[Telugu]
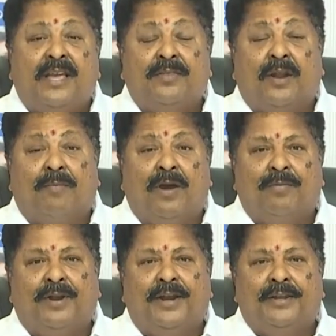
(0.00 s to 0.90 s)

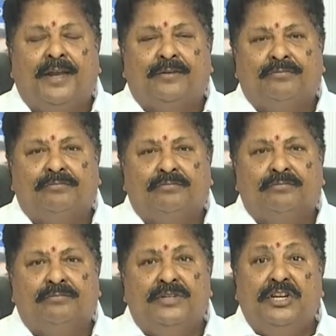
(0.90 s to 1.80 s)
చంద్రబాబు నాయుడు గారు
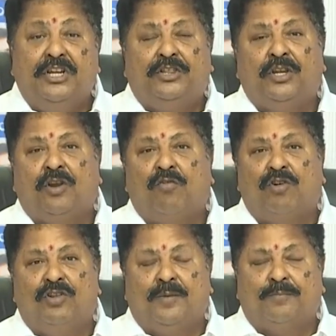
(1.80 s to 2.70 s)
నీతి
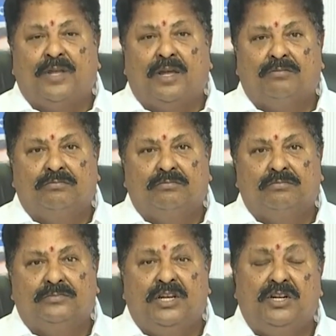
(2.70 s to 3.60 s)
కవులు చెప్తారు
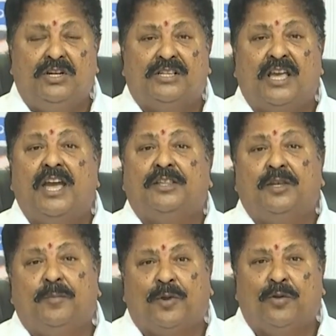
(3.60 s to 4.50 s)
నేను
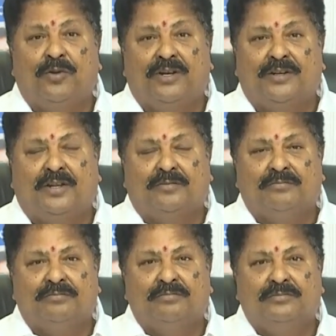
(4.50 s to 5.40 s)
నిజాయితీ పరుణ్ణి అంటారు
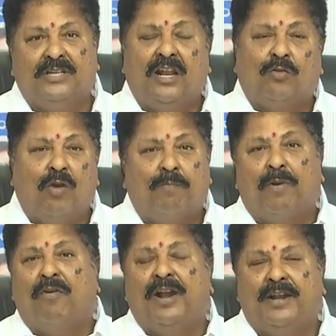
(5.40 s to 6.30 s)
చాలా
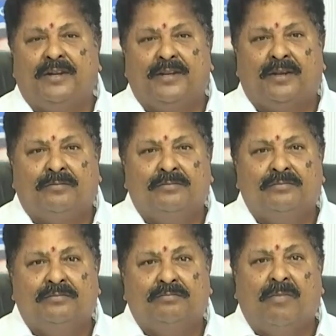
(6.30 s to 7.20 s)
గొప్పవాడిని అంటారు
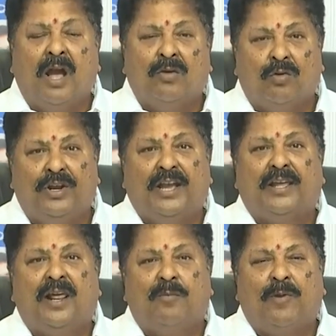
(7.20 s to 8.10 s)
మాకు రెండు
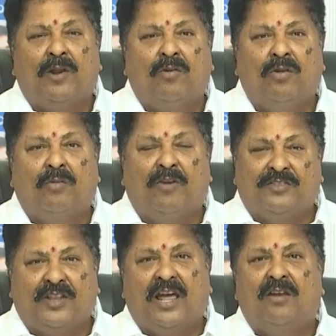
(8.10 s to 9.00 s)
ఎకరాల పొలంలో
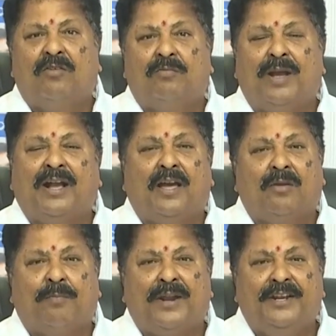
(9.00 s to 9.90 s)
భద్రాలు
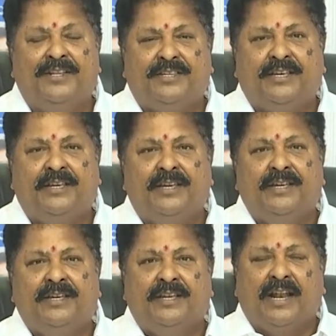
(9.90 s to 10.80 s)
బంగారం పండించి
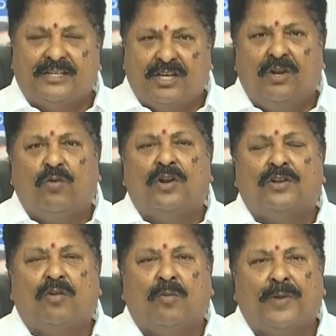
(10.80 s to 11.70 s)
లక్షల
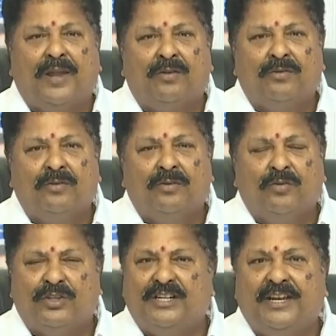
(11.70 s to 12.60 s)
కోట్ల రూపాయలు
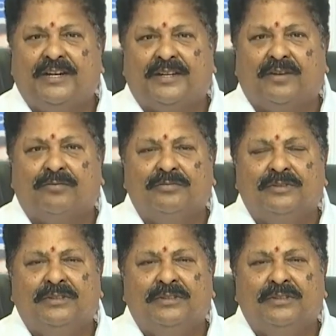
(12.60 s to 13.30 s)
వచ్చినాయి అంటారు